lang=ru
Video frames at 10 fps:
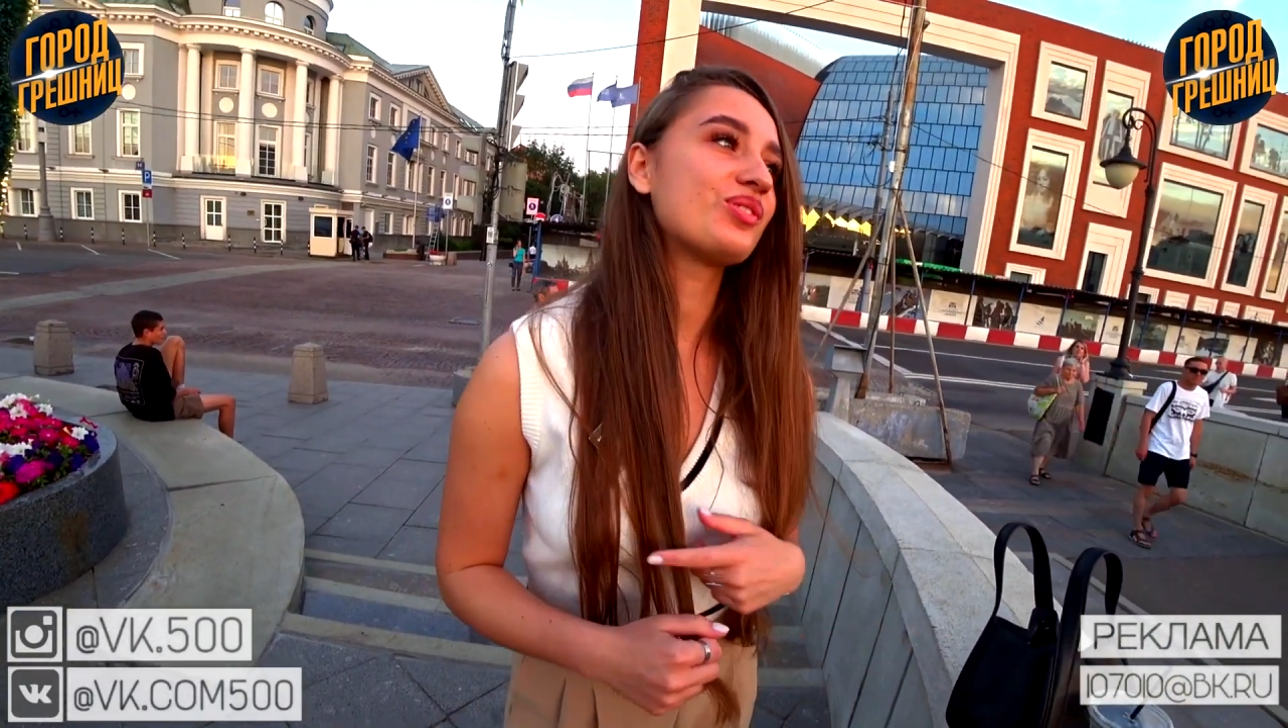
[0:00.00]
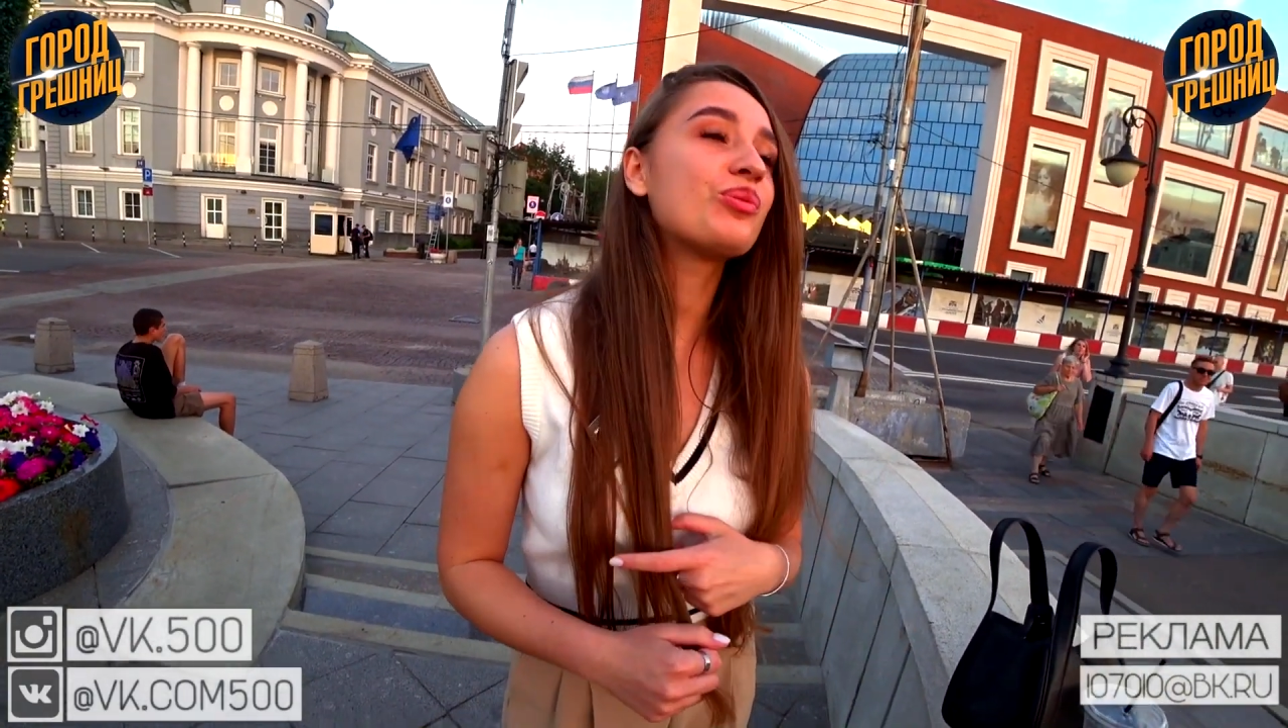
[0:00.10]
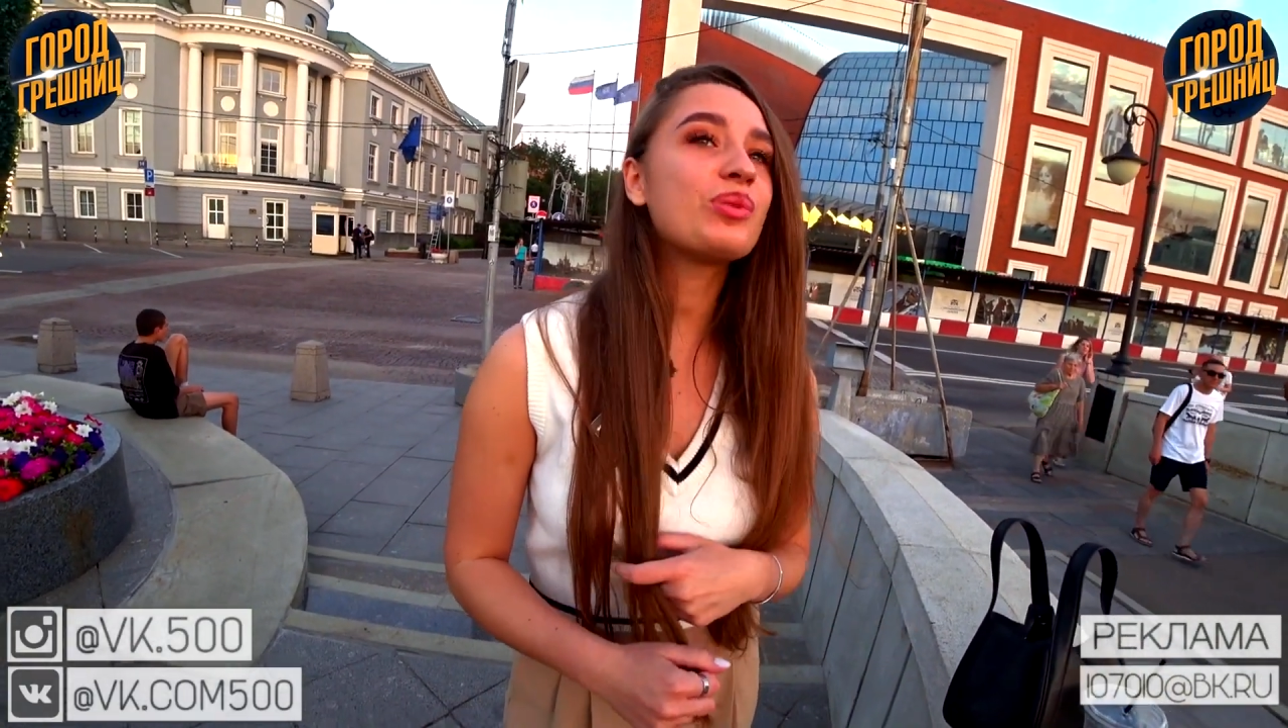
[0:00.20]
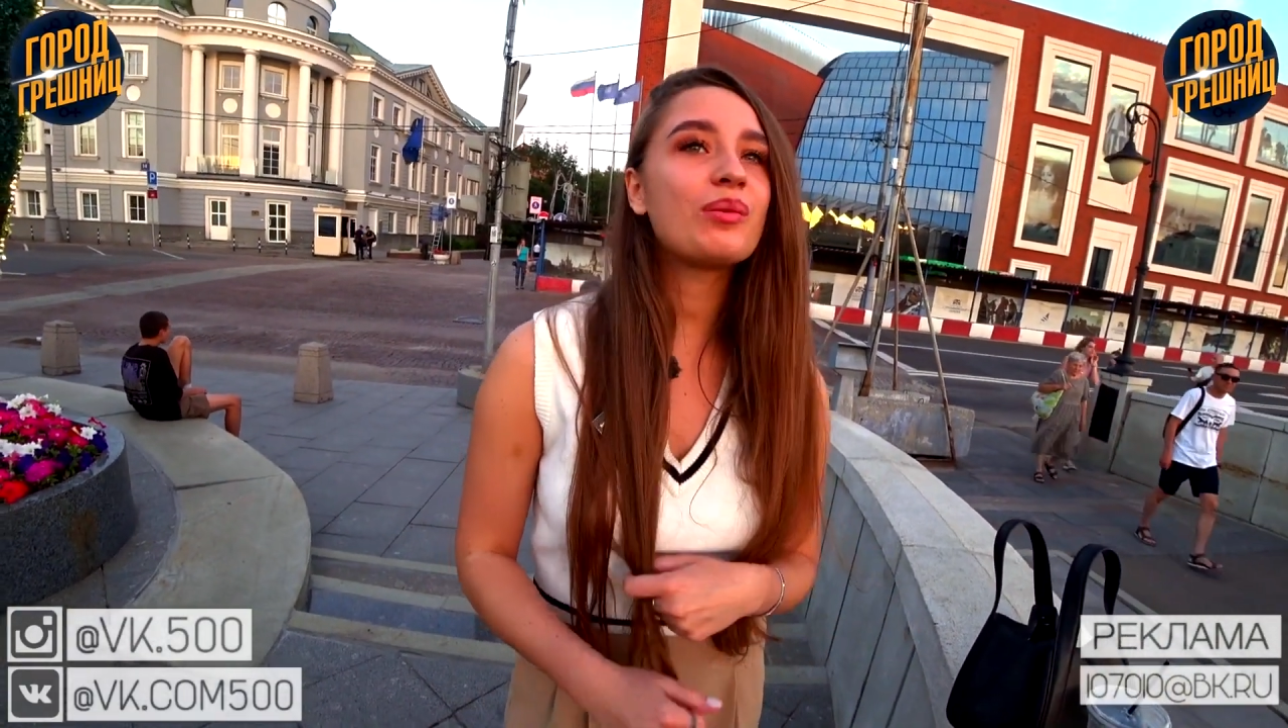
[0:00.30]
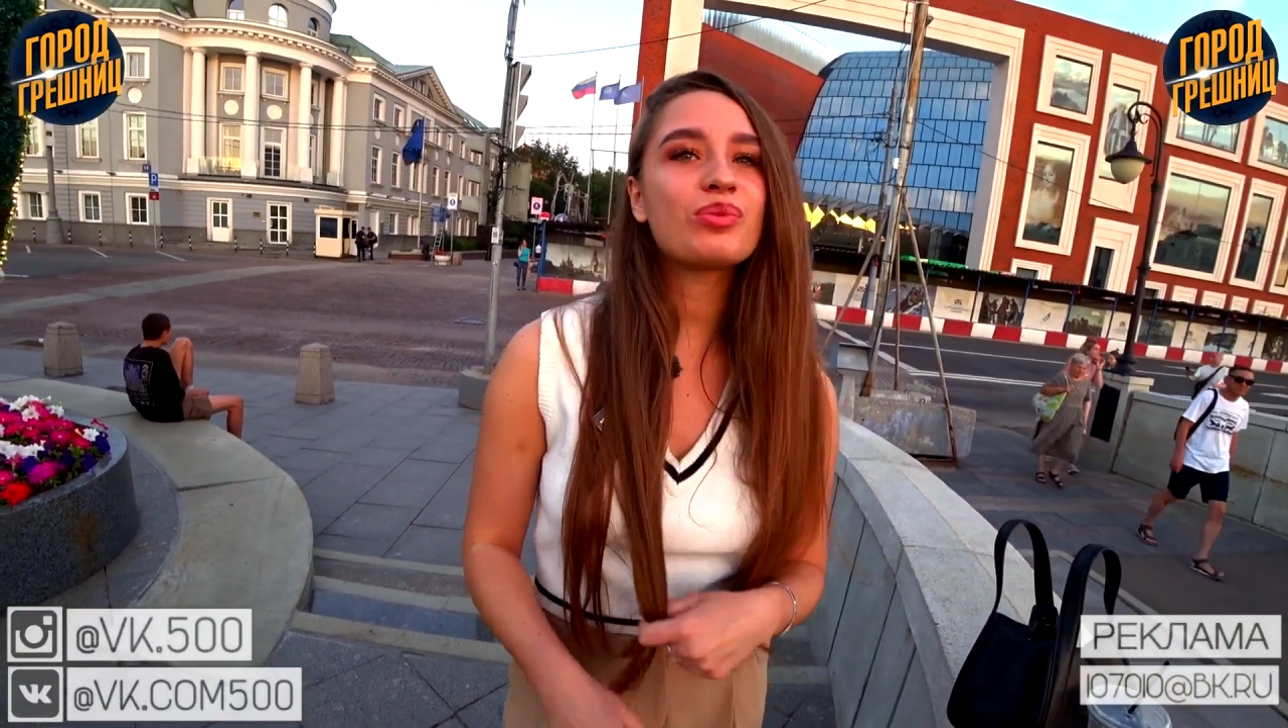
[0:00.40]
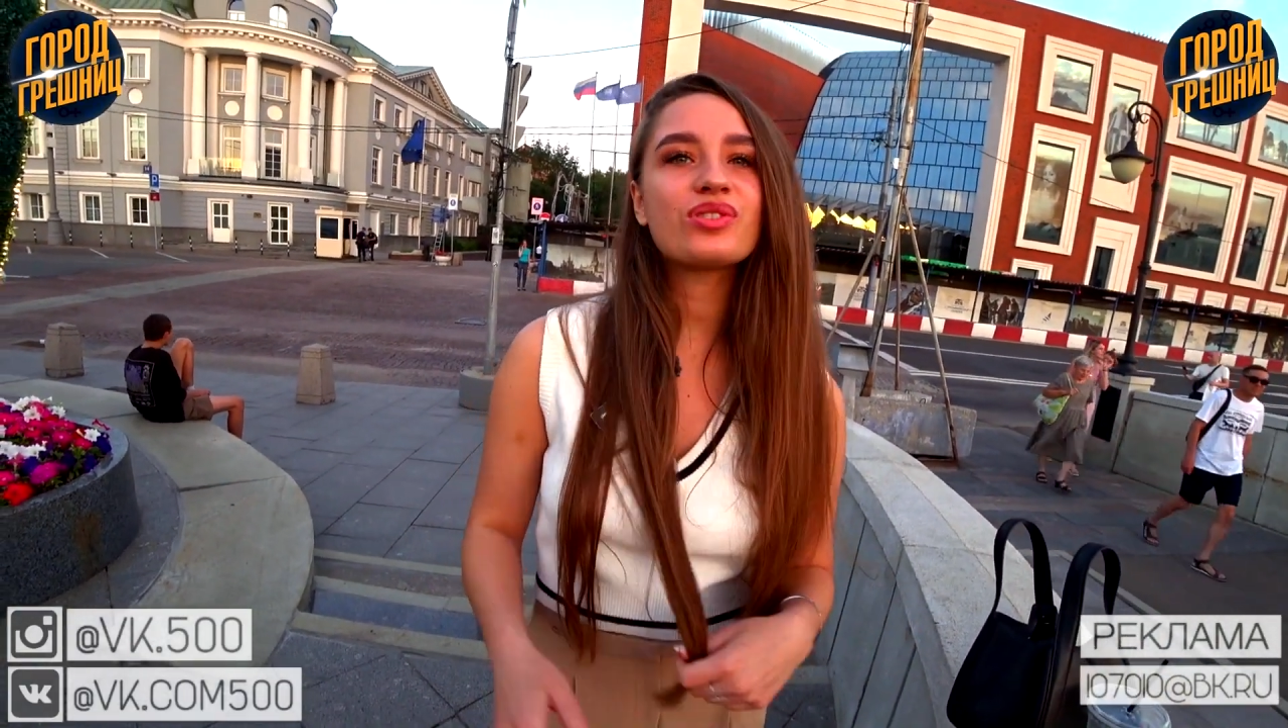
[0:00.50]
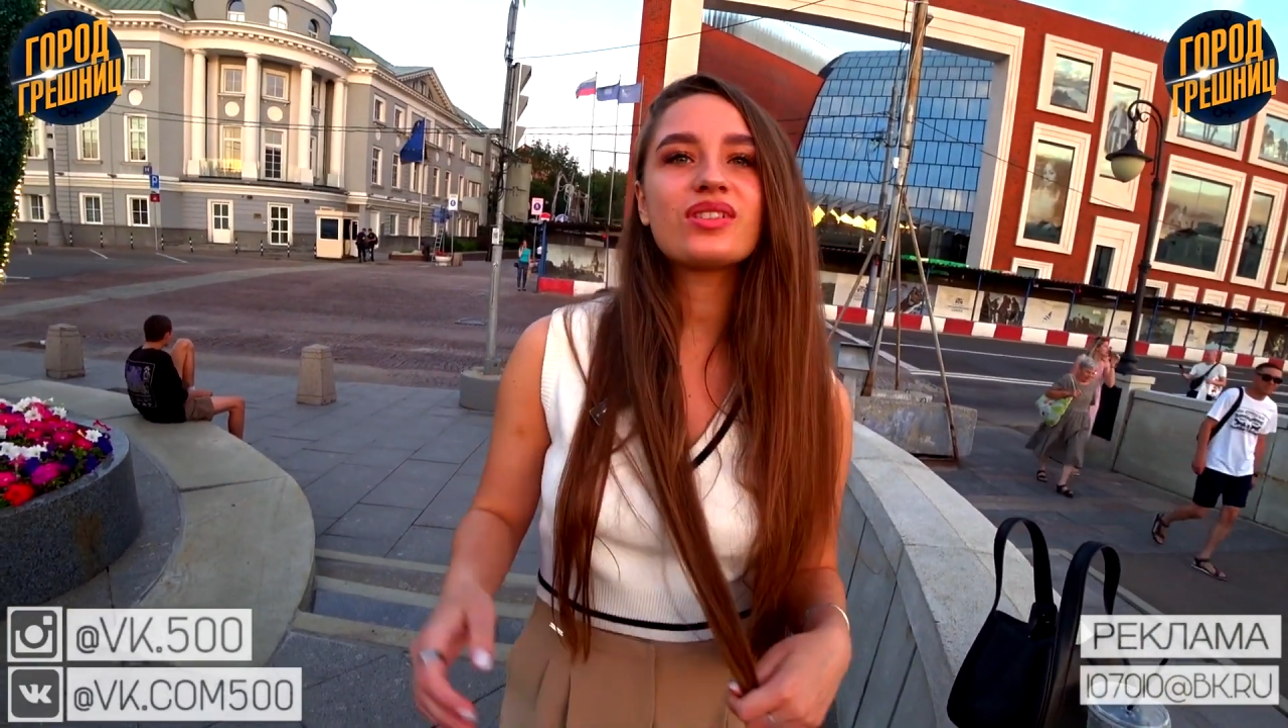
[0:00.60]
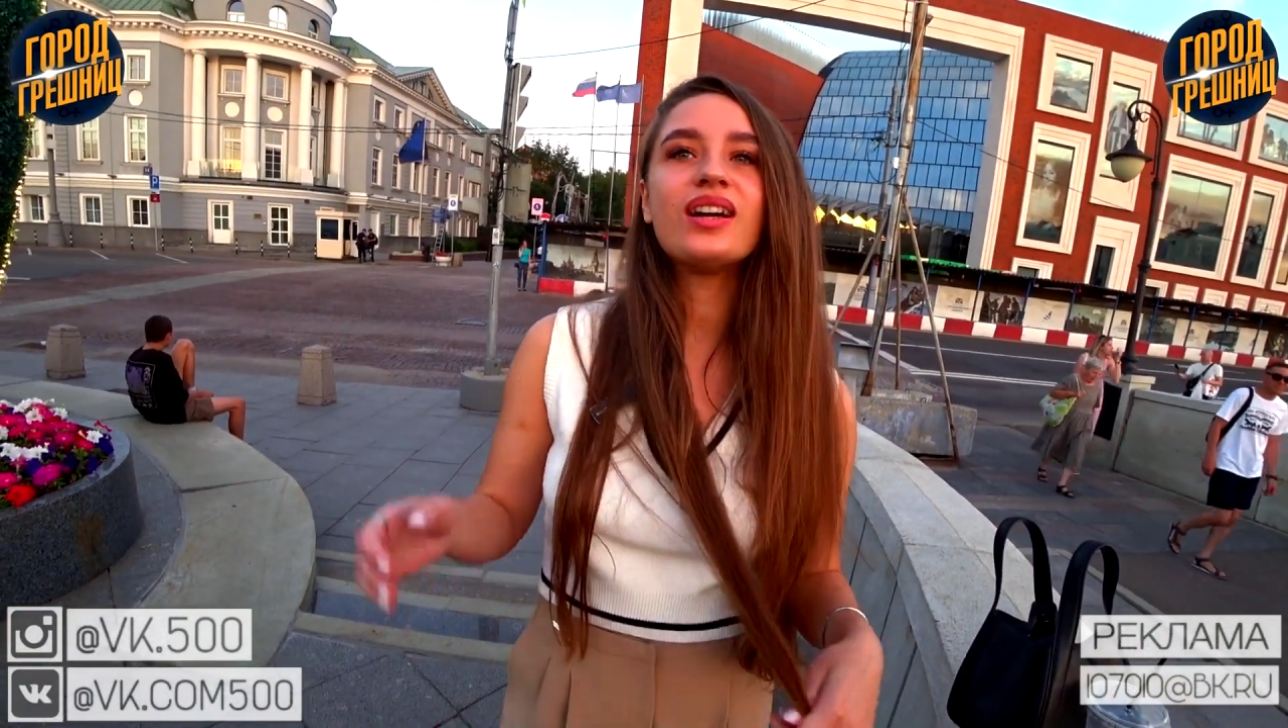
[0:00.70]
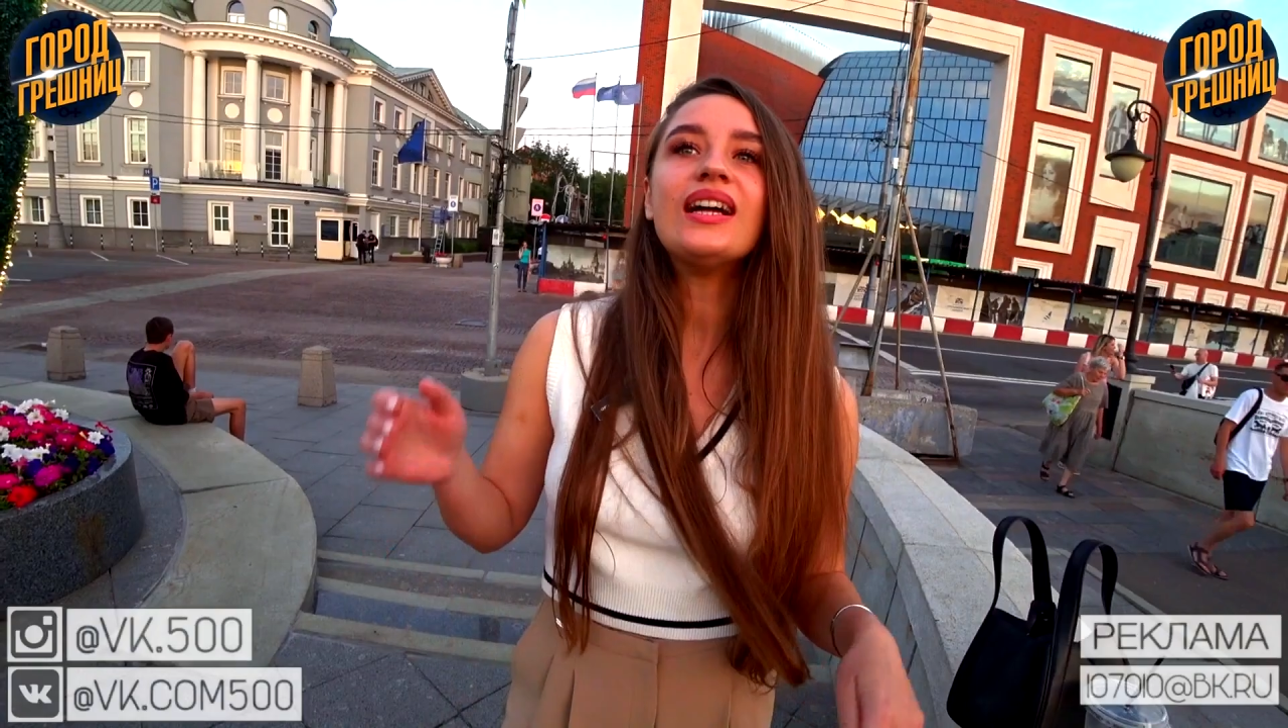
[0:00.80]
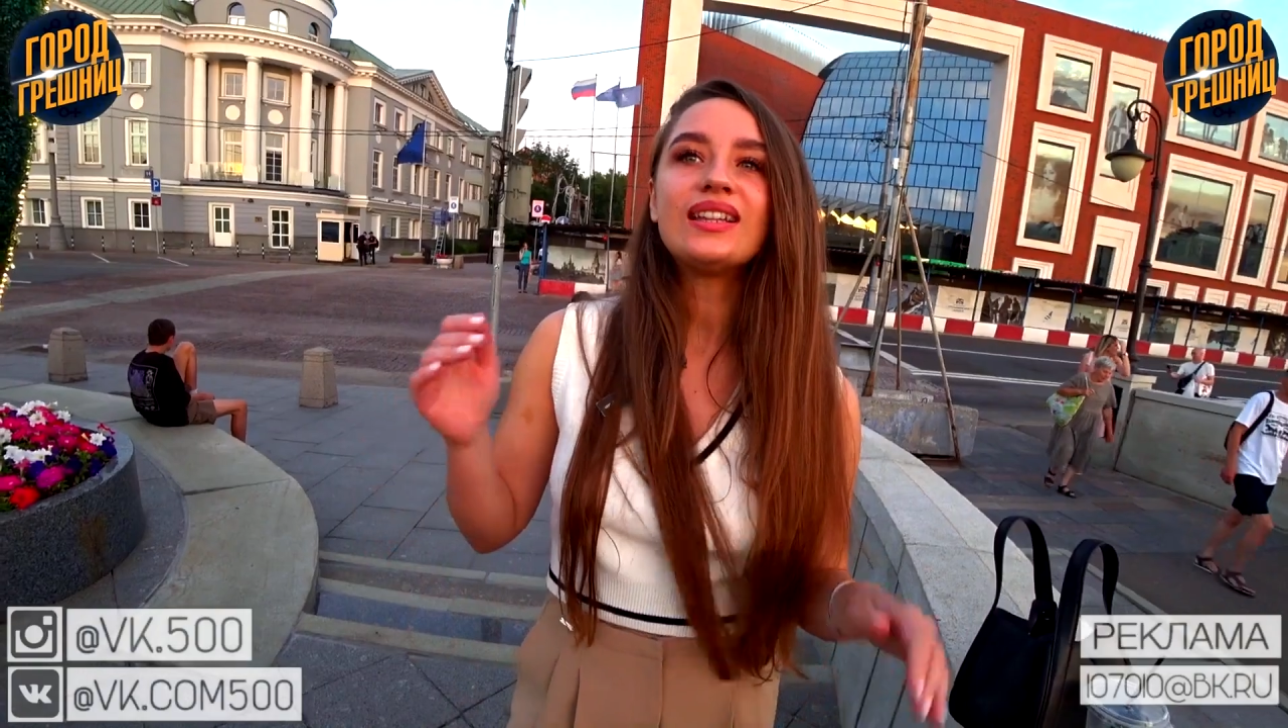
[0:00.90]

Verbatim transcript: Но у меня просто,